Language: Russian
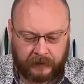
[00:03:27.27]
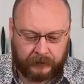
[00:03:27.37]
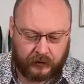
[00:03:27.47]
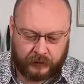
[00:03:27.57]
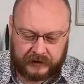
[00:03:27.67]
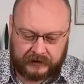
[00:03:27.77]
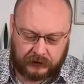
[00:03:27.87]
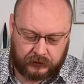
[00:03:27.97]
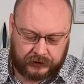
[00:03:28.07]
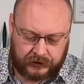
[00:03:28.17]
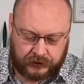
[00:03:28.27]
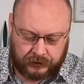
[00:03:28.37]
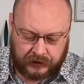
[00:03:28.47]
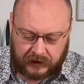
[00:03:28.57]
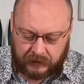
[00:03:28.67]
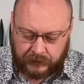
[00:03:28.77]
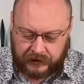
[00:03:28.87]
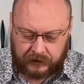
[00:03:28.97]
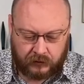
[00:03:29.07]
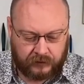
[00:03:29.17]
Покупайте лучшие щетки
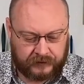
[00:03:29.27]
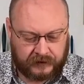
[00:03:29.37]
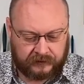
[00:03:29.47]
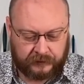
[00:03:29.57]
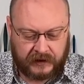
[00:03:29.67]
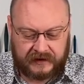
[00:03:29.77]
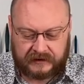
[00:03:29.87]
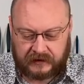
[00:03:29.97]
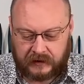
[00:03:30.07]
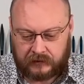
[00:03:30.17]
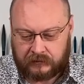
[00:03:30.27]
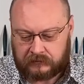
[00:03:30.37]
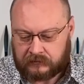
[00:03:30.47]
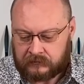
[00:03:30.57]
компании Офнер в магазине Кадо.